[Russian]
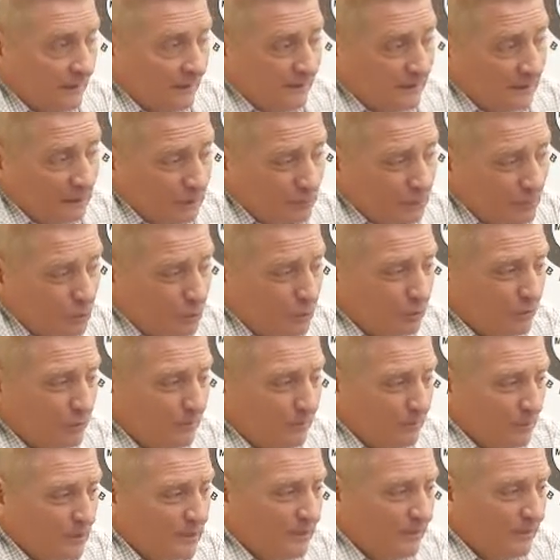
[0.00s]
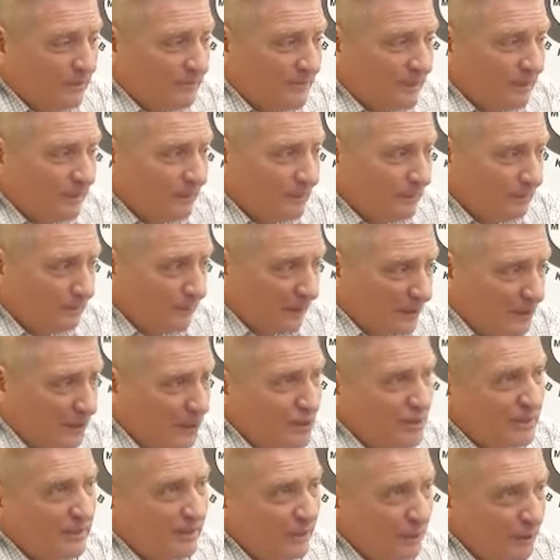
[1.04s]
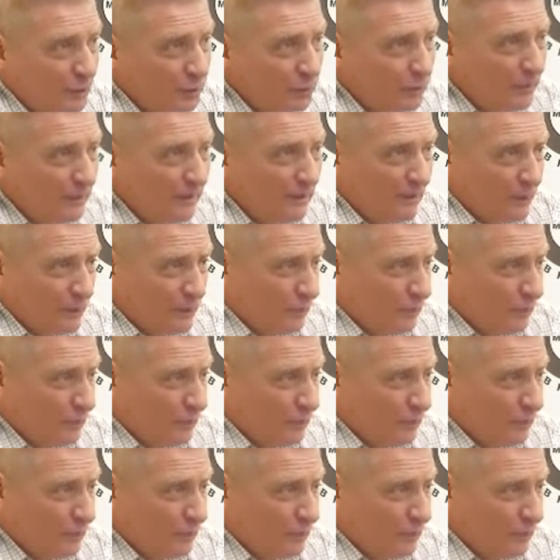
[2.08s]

Я думаю, что это просто политическая риторика,